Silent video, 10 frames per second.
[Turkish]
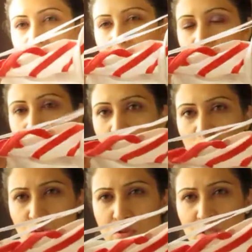20 ya da
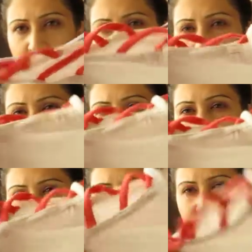30 lira.
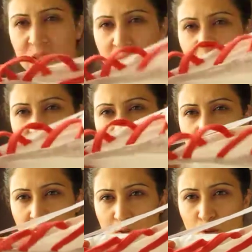20 lira diye
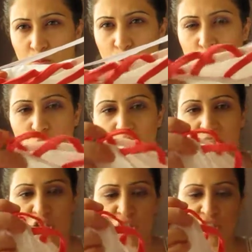hatırlıyorum. Bu kolları
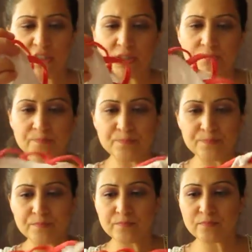açık.
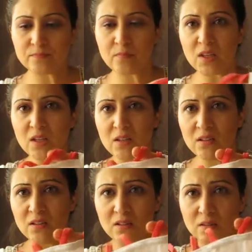
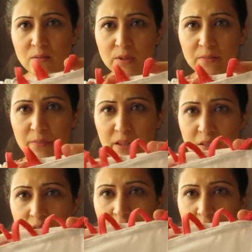Aa bitme.